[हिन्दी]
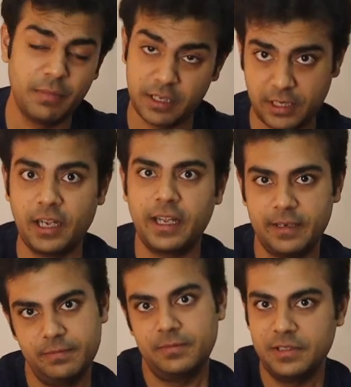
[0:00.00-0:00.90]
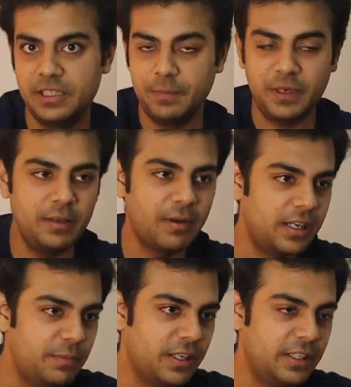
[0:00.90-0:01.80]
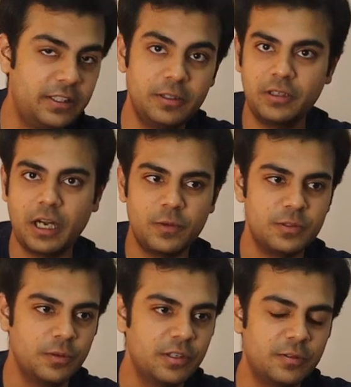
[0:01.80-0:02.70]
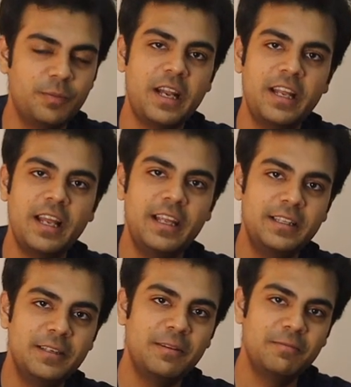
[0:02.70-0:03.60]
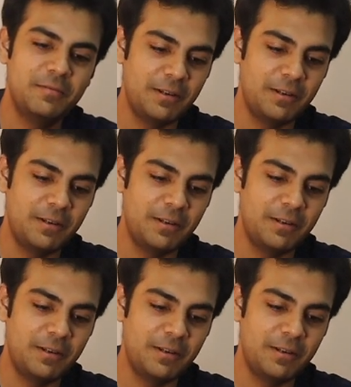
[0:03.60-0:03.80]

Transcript: बट अगेन सीपी नहीं मारनी पड़ रही थी तो दैट वॉज गुड तो मैंने यार एक दिन